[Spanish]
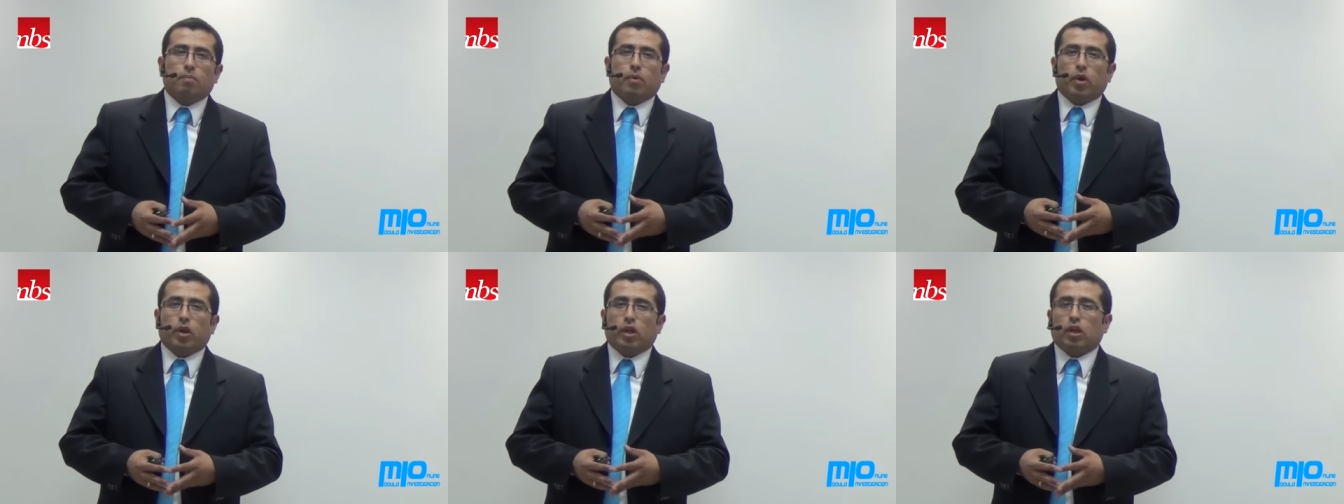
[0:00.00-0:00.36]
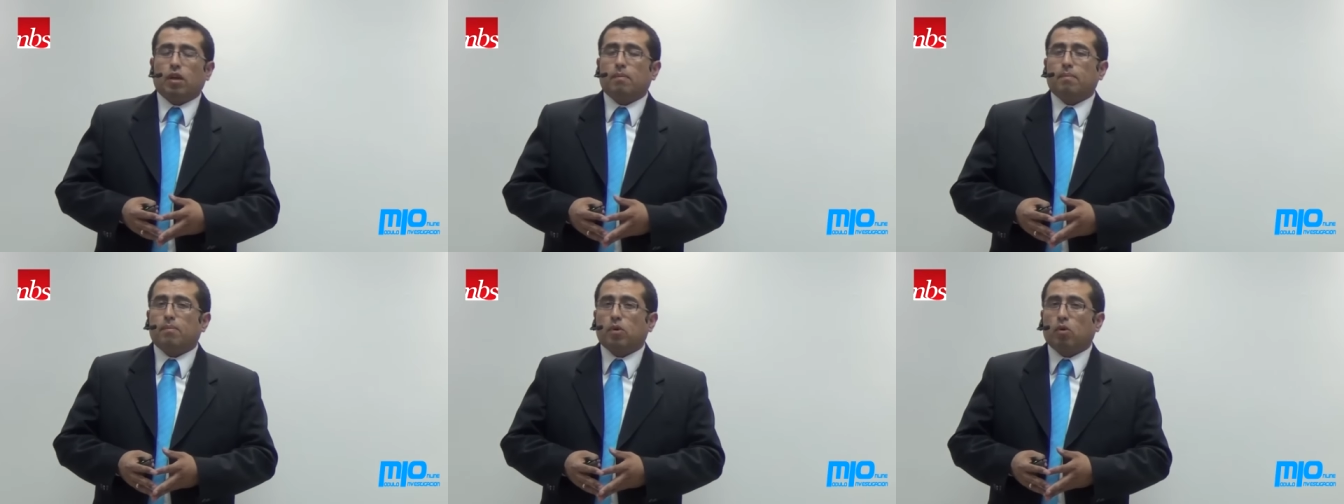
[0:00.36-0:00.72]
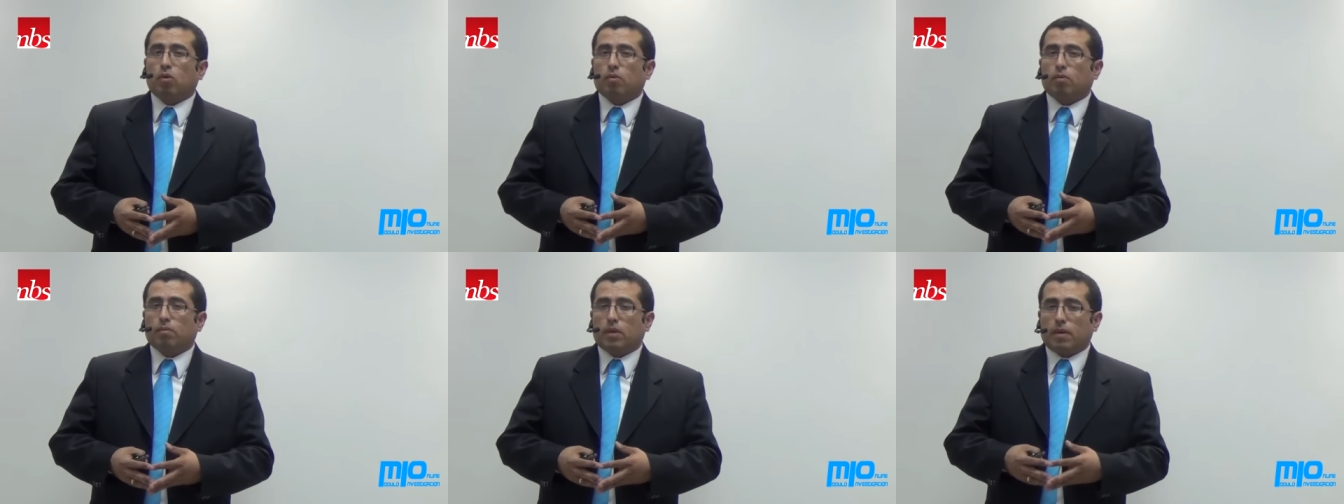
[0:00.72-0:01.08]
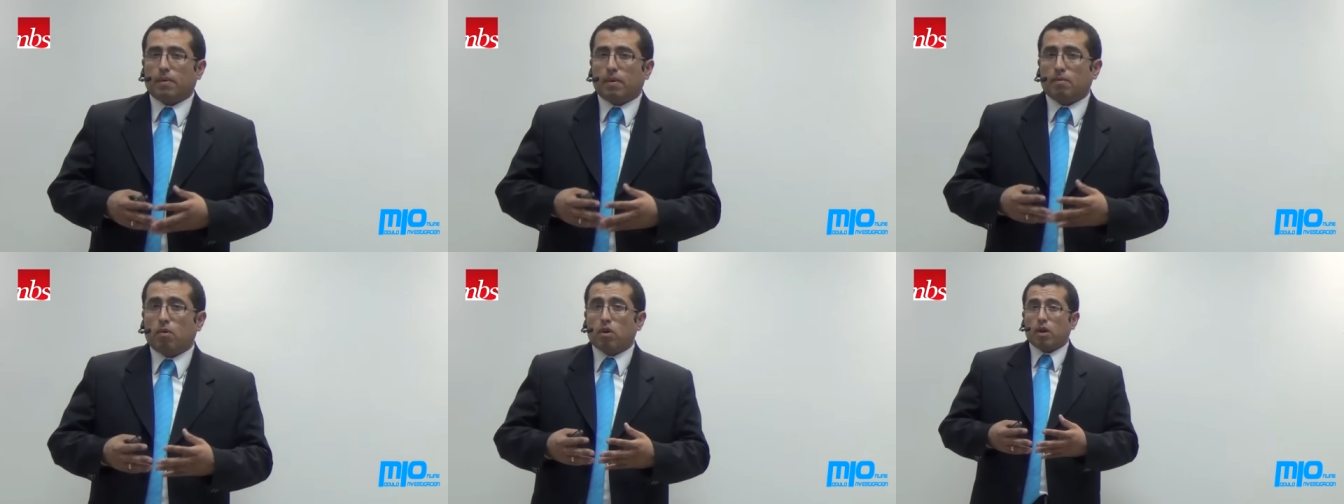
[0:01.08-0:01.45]
Por ejemplo,
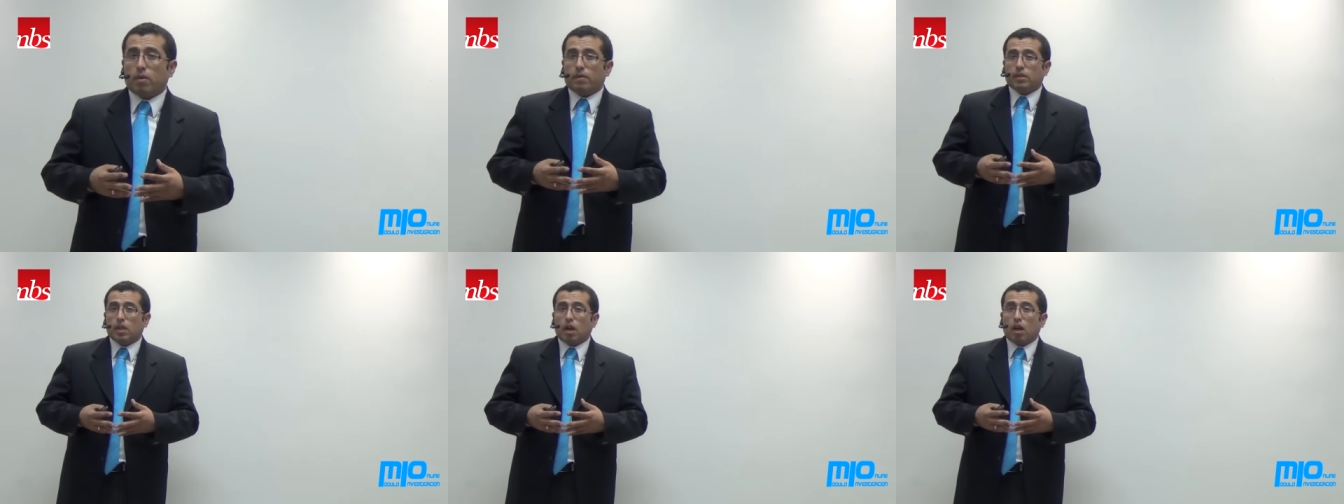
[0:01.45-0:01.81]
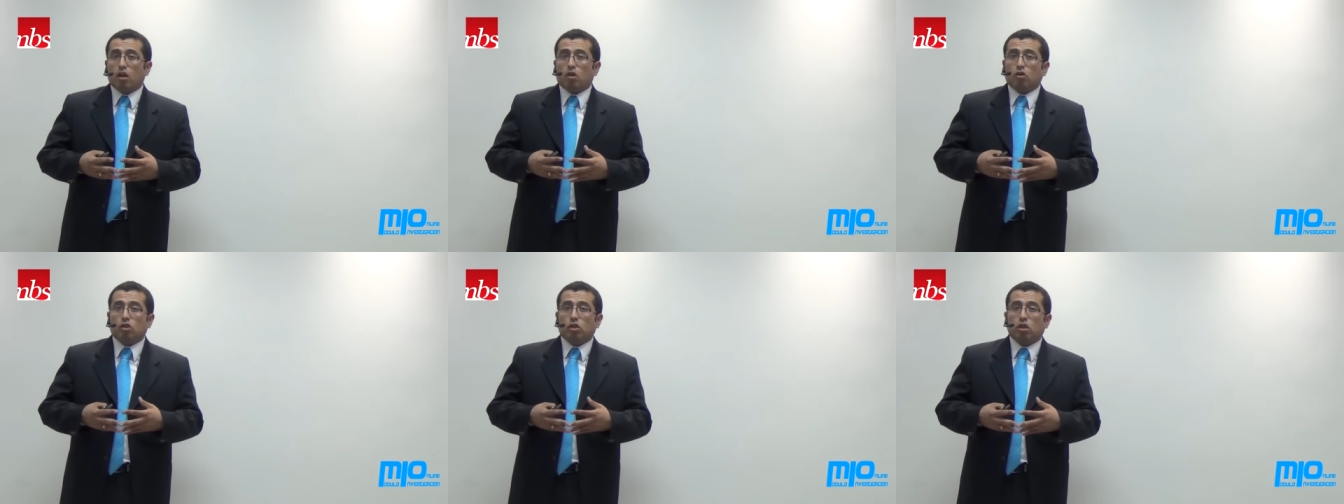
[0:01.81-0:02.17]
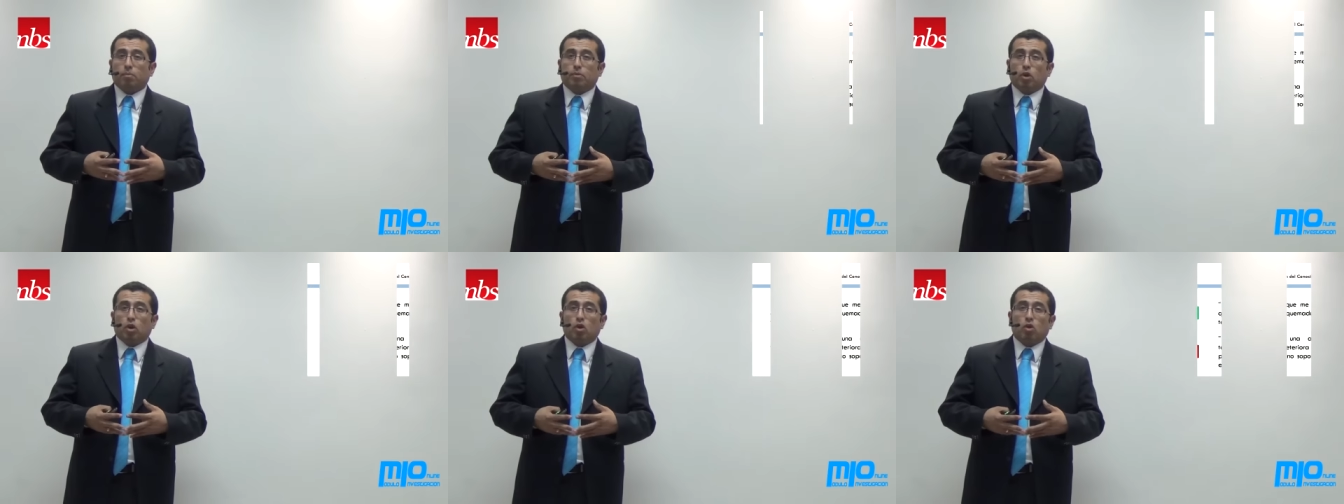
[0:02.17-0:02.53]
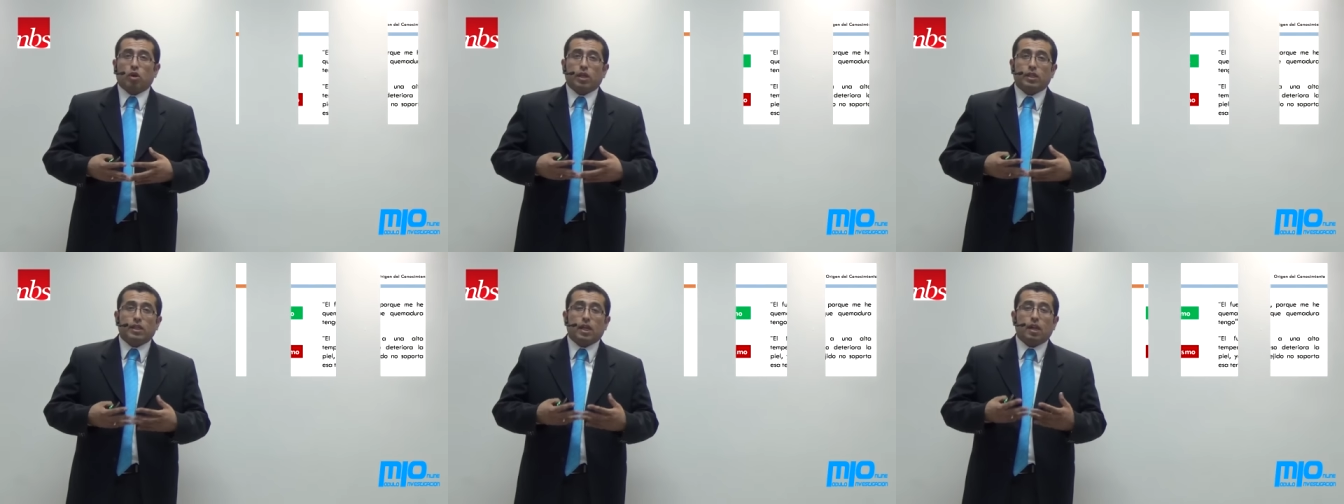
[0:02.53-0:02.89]
debemos revisar el concepto de
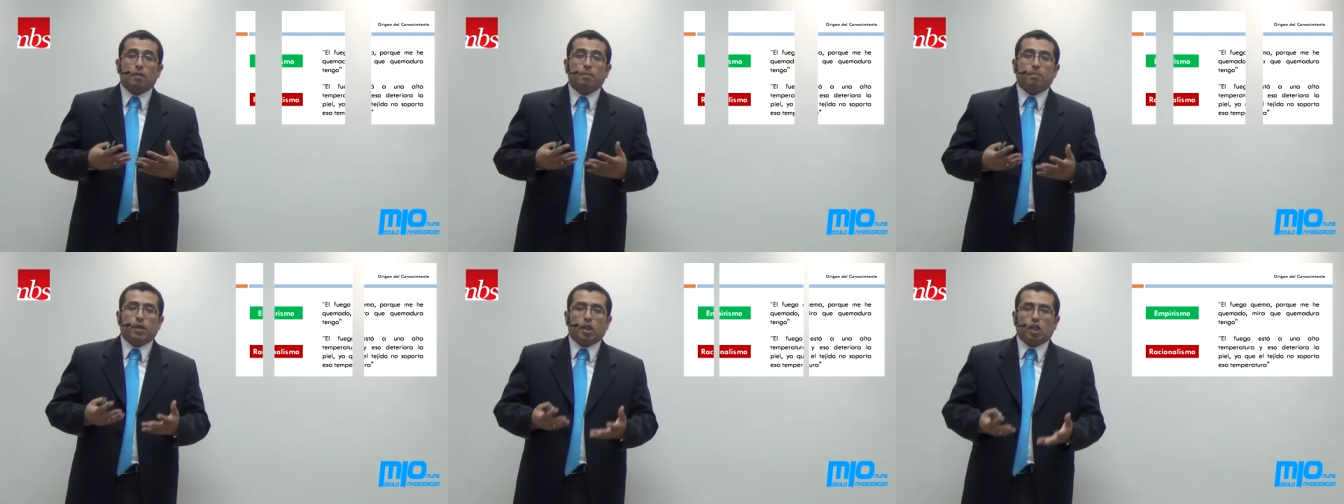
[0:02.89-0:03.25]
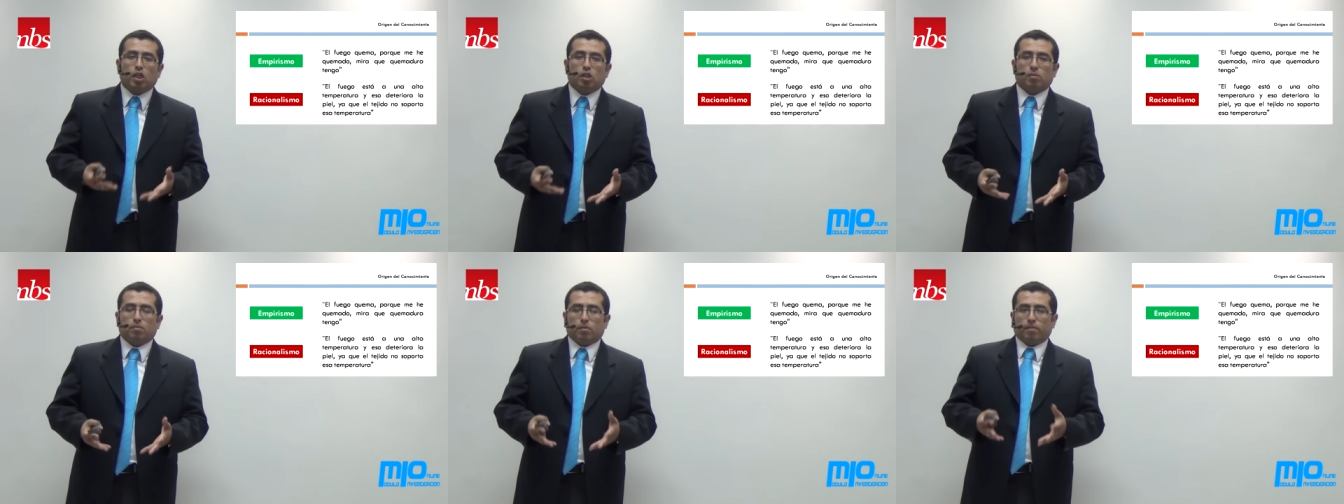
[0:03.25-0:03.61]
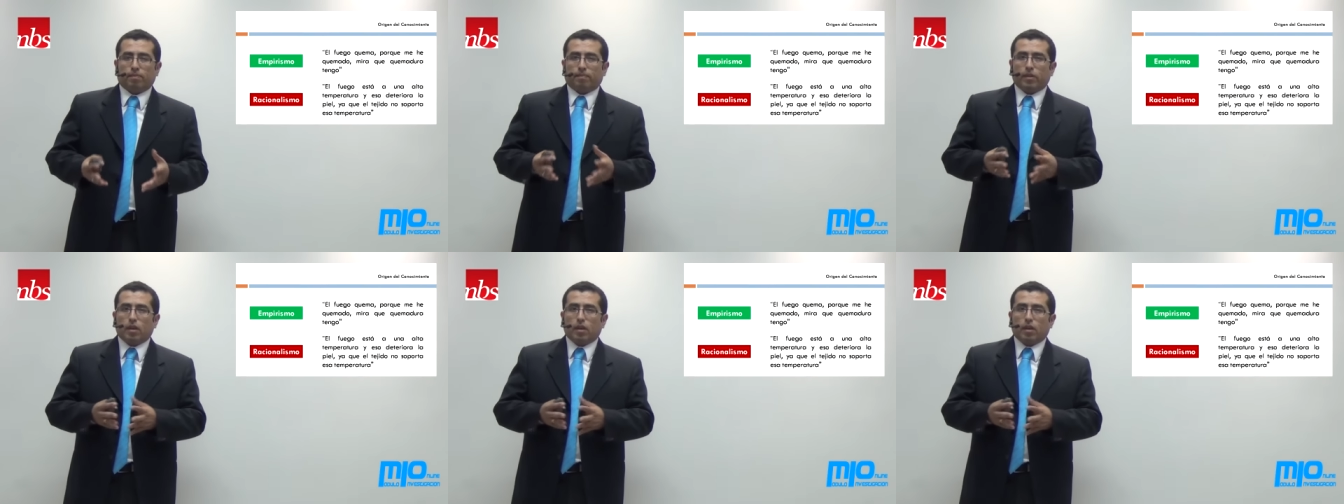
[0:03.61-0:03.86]
lo que es el empirismo.